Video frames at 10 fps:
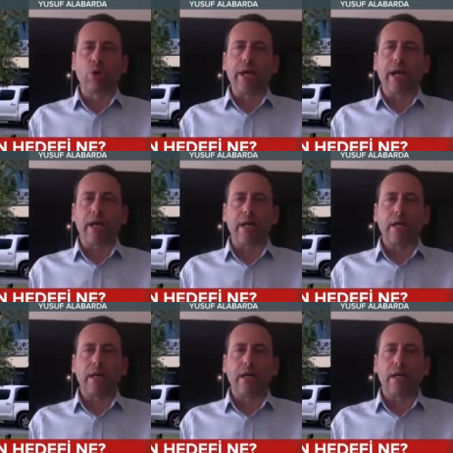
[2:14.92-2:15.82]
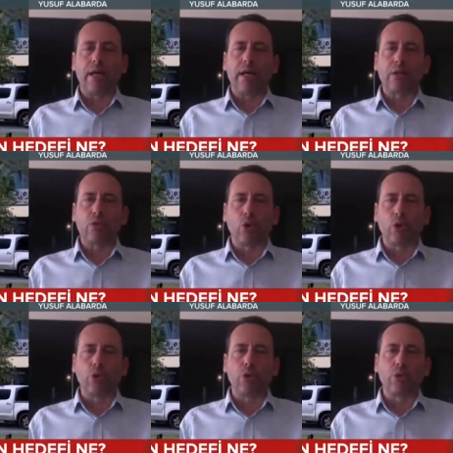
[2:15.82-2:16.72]
buraya e,
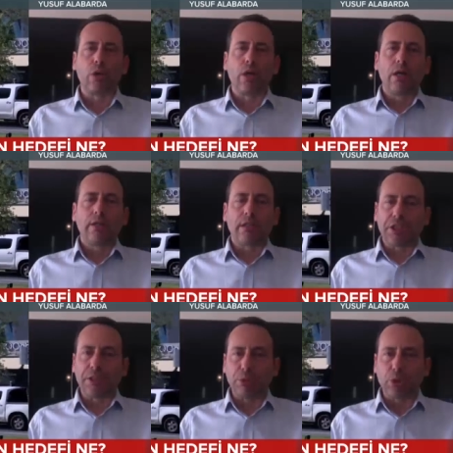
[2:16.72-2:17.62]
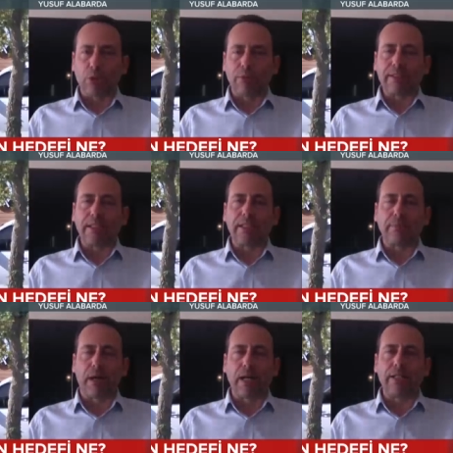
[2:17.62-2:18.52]
konunun taşınmış olması
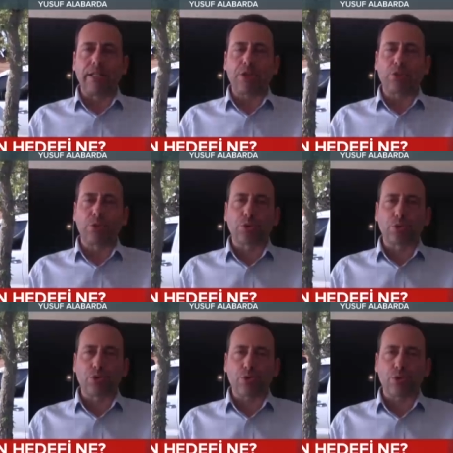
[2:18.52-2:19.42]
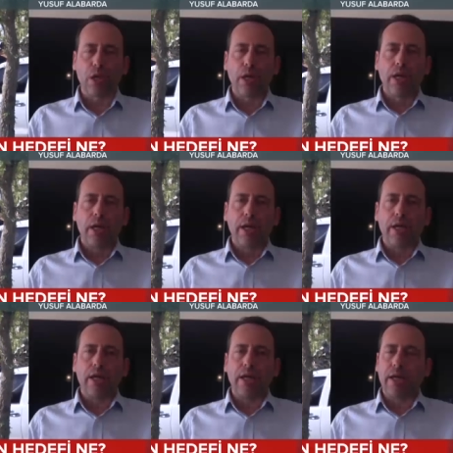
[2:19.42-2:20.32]
ihtimalini de hiç kuşkusuz e,
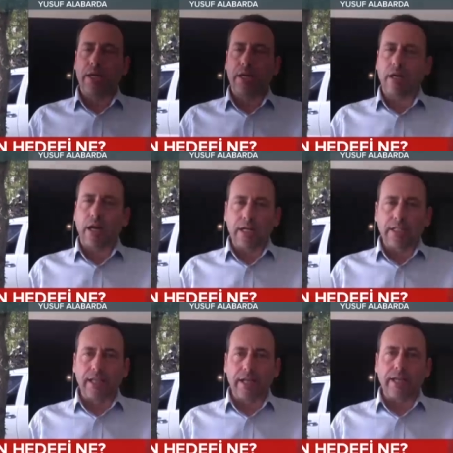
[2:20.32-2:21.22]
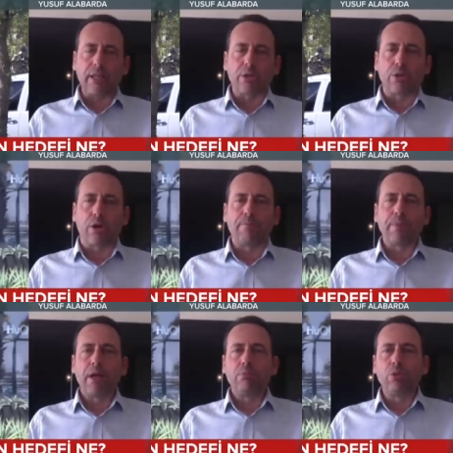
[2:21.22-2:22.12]
akıllara getiriyor.
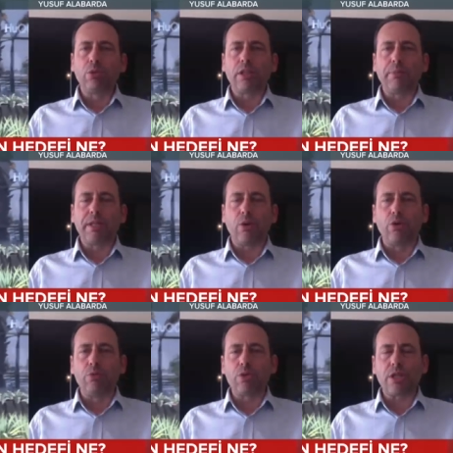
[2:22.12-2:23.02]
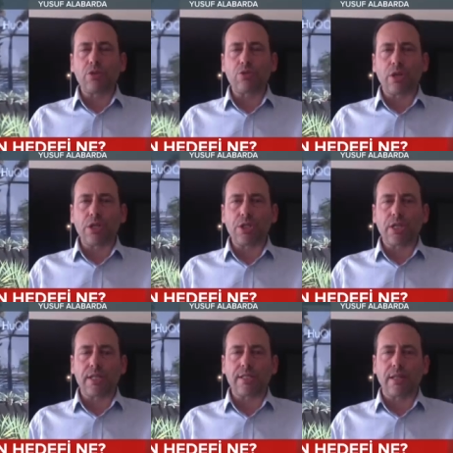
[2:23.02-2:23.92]
Bunun tabii ki önümüzdeki süreç
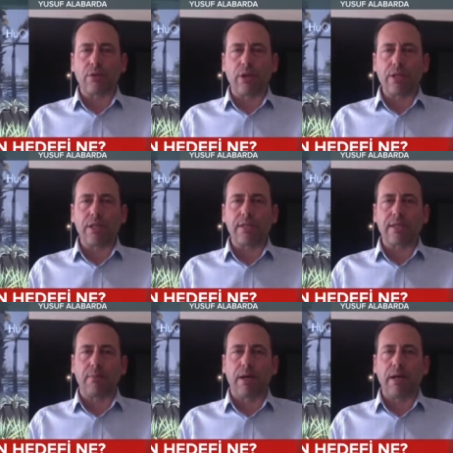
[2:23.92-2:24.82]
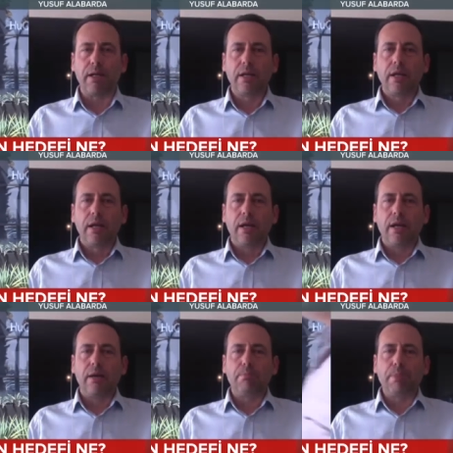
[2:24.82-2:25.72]
içerisinde göreceğiz ama hı hı.
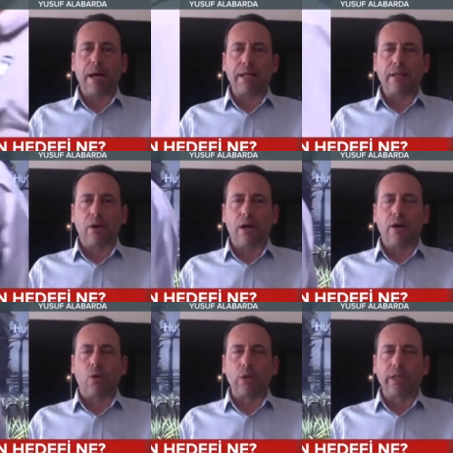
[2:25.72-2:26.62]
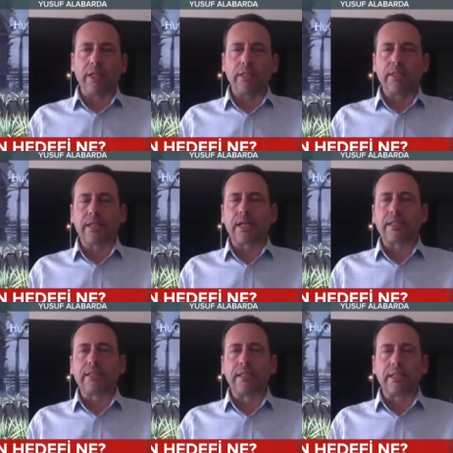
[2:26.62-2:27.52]
E, ben e, olayın
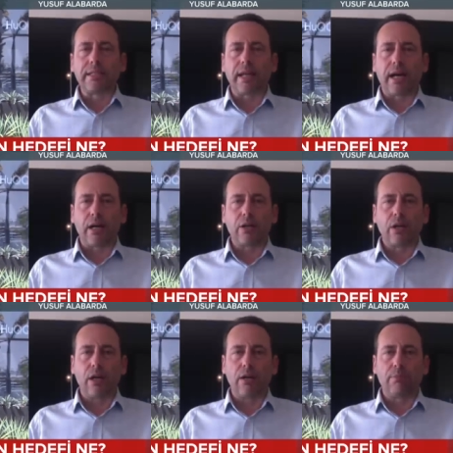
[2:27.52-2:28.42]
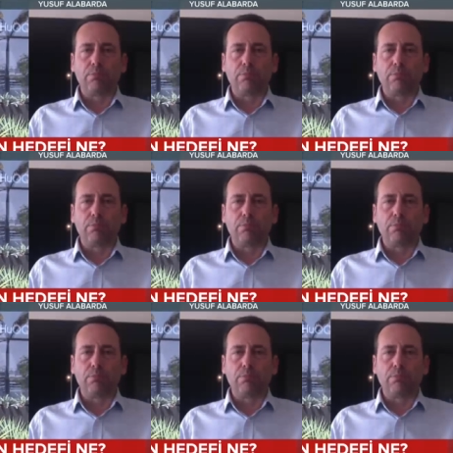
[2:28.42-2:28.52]
Iraklıların da e,